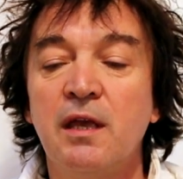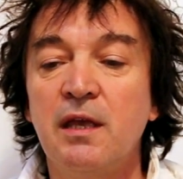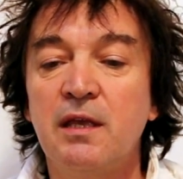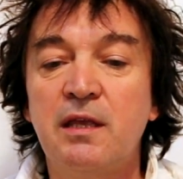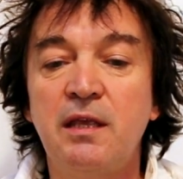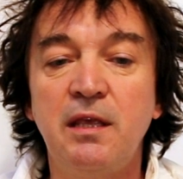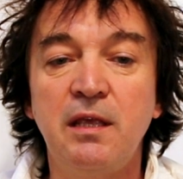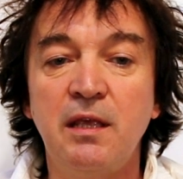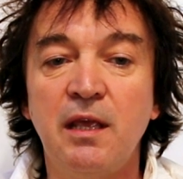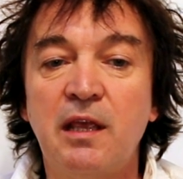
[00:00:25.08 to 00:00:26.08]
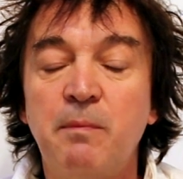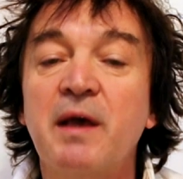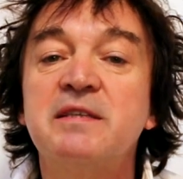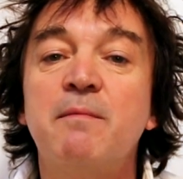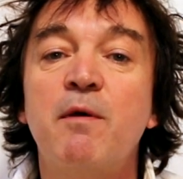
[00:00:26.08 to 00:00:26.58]
et qui, et qui
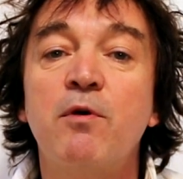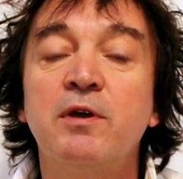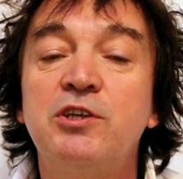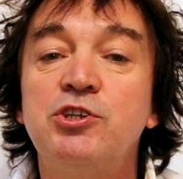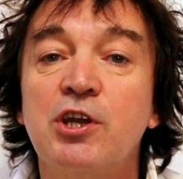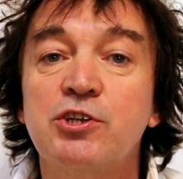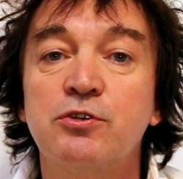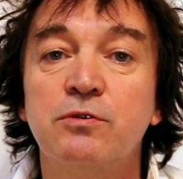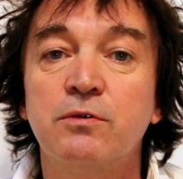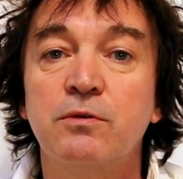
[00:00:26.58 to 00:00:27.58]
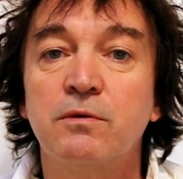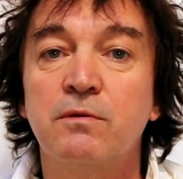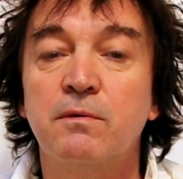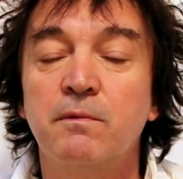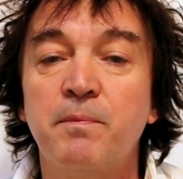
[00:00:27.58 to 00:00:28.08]
perd sa maman et qui cherche
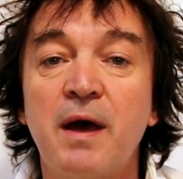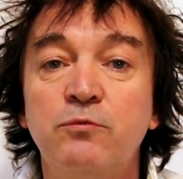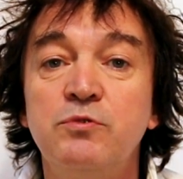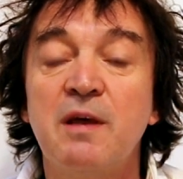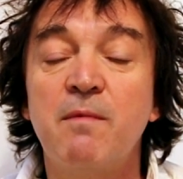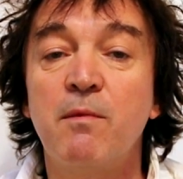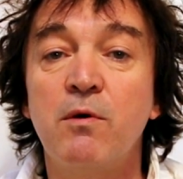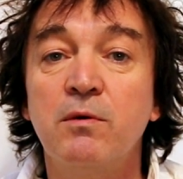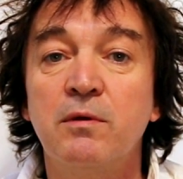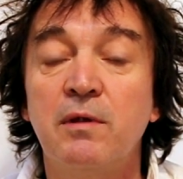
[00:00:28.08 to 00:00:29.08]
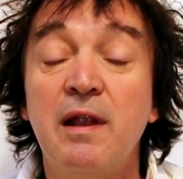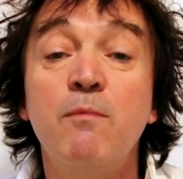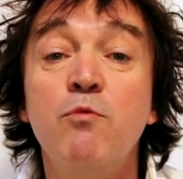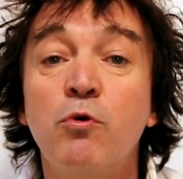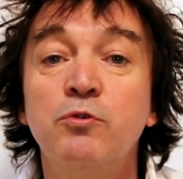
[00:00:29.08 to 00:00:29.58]
euh, partout sa maman,
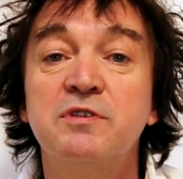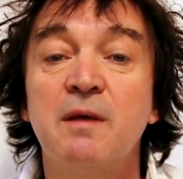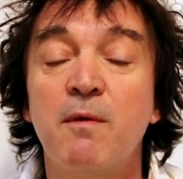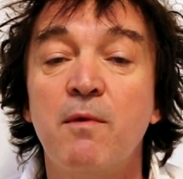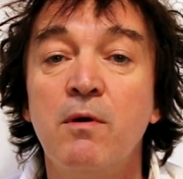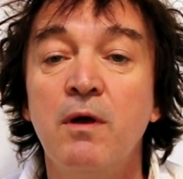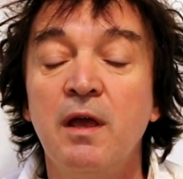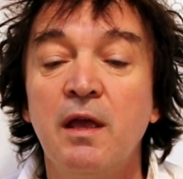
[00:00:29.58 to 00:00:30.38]
l'amour de sa maman